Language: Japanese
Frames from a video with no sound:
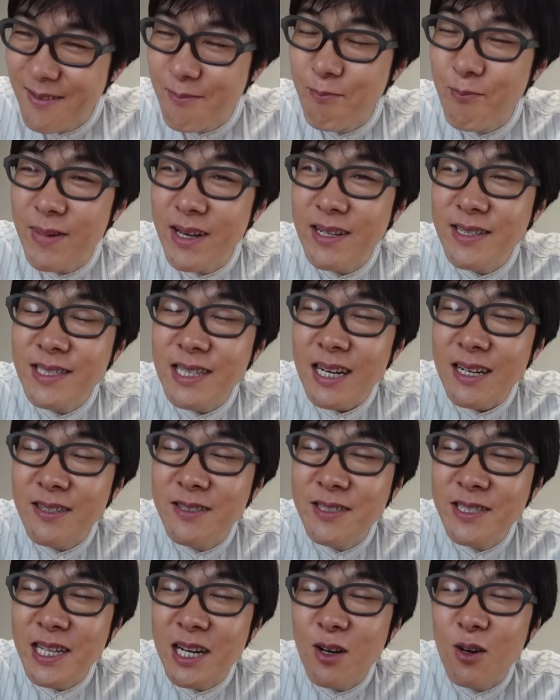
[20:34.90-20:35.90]
めちゃ
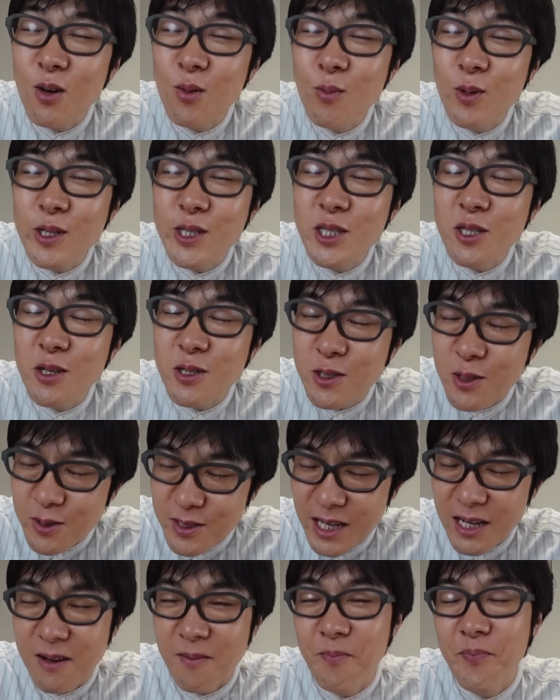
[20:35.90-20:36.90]
くちゃ面白そ
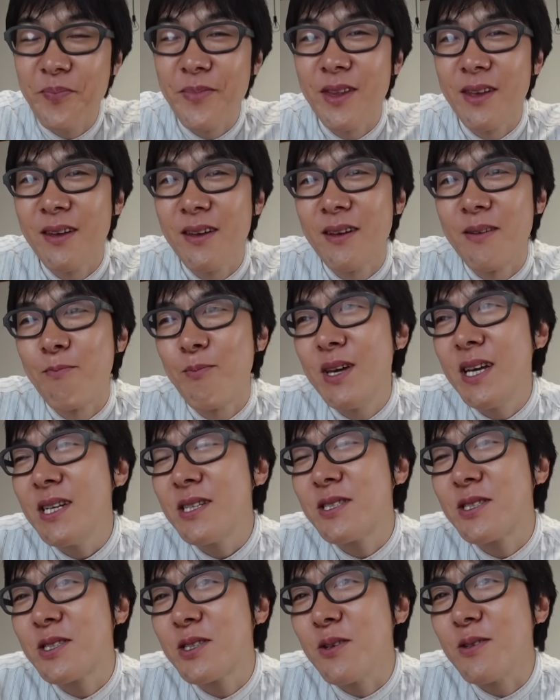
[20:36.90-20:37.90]
うだよ。
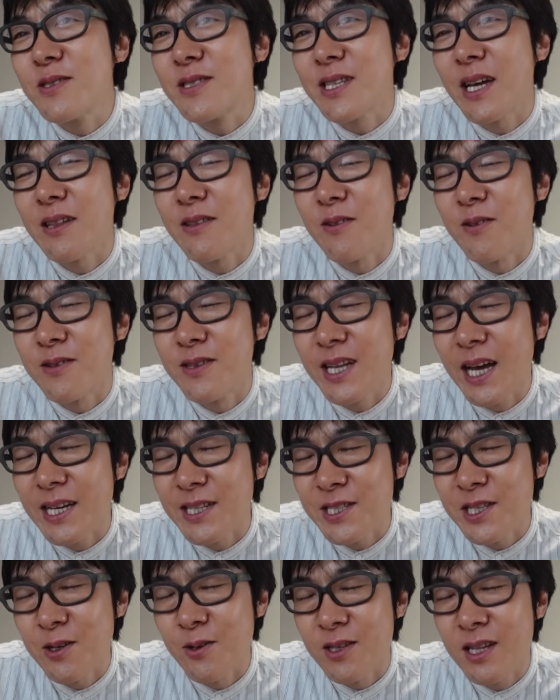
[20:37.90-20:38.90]
みっちょんさんの
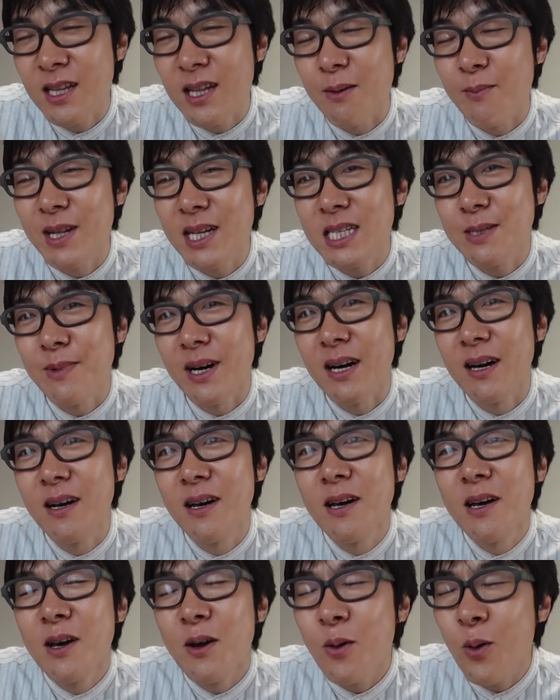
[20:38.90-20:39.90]
大好きをただ皆様
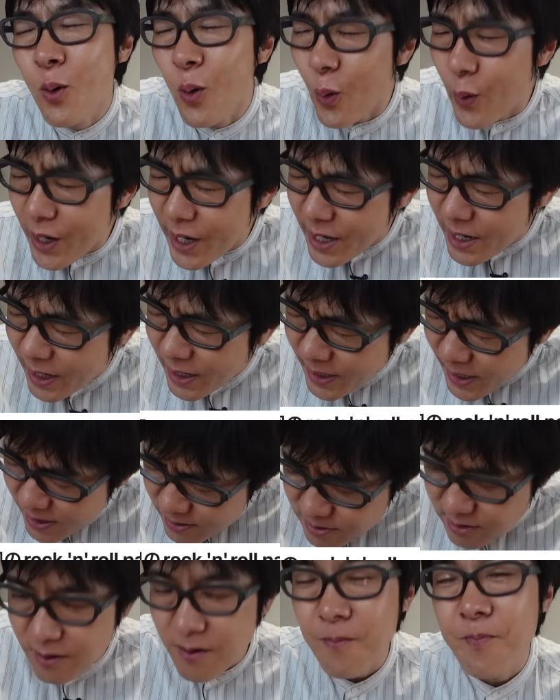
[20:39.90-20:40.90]
超えられ
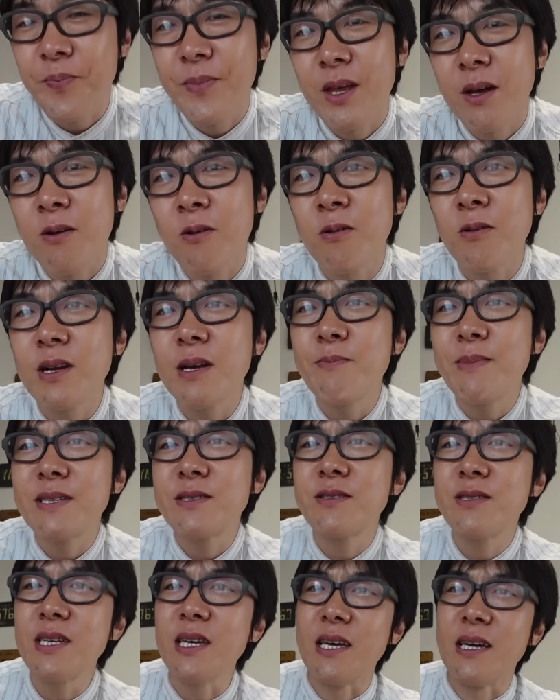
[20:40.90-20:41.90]
るの？これ
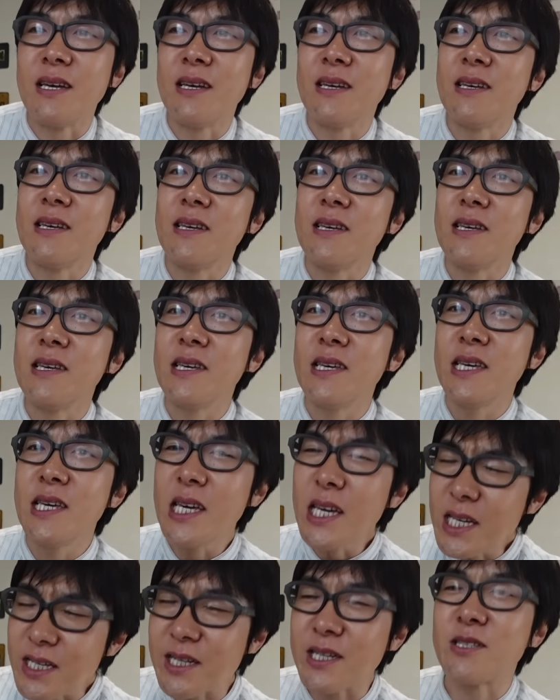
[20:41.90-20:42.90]
別に
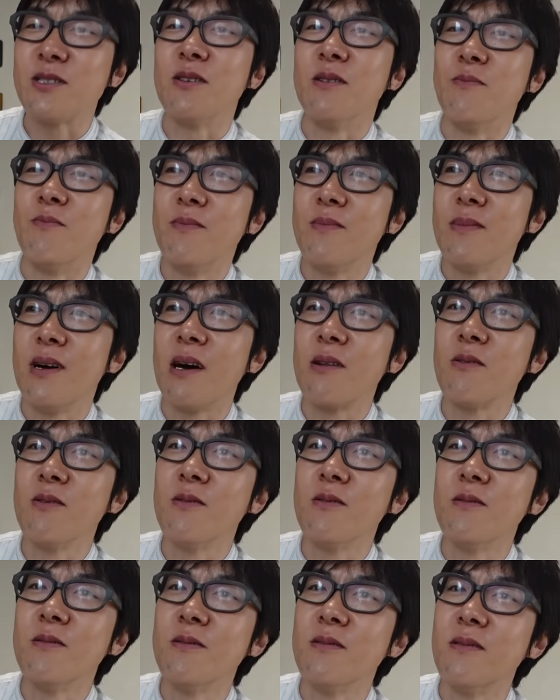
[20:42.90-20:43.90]
いいですよ。
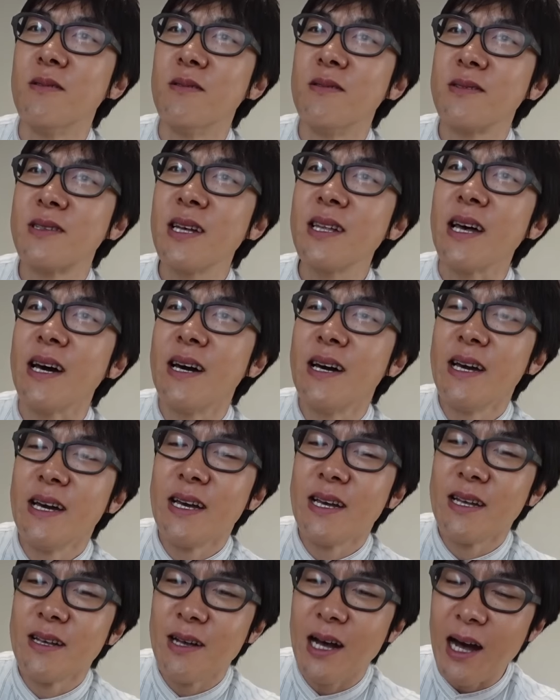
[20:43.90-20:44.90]
ただ
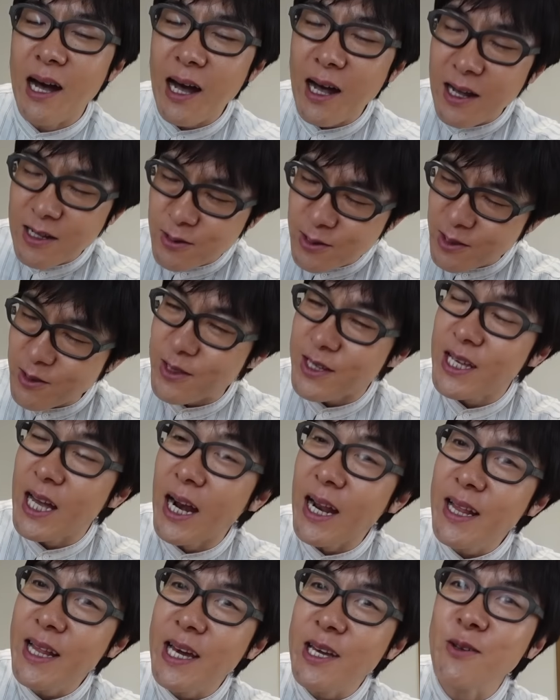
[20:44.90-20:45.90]
それと
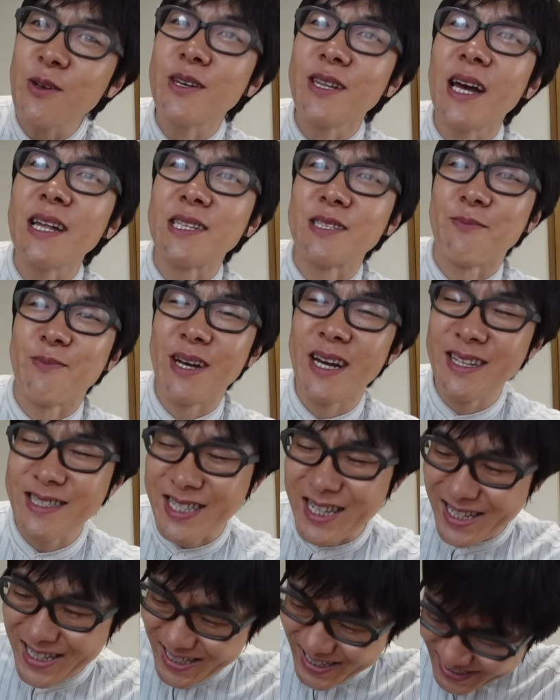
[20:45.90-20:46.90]
やりたい人はいないでしょ
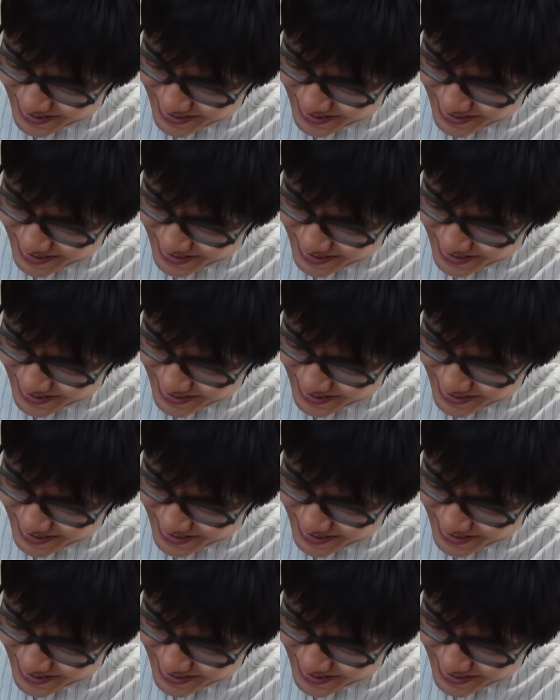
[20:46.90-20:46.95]
別に